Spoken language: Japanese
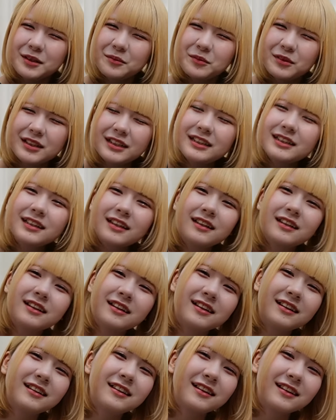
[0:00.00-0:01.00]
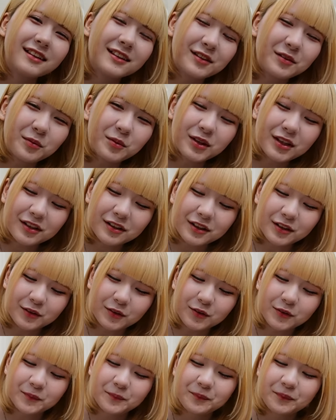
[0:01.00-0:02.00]
でも2位3位に入りたいなとか思ってるけ
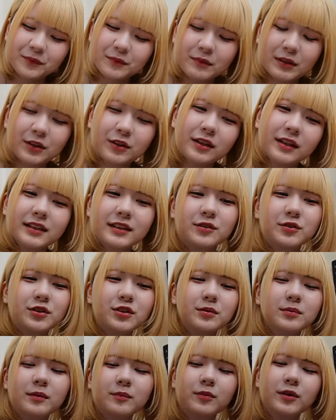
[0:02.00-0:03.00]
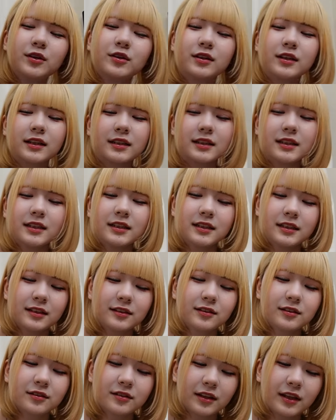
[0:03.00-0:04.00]
どまあとりあえず50万ポイント達成し
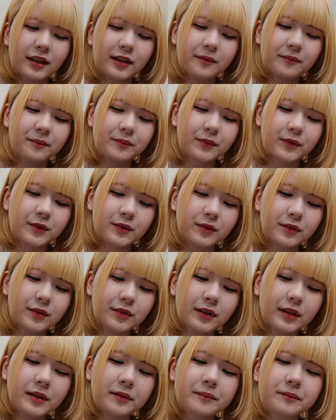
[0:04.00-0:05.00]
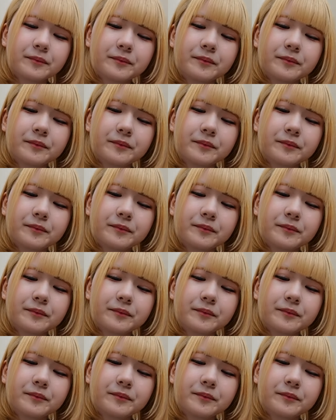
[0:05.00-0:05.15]
てるので本当に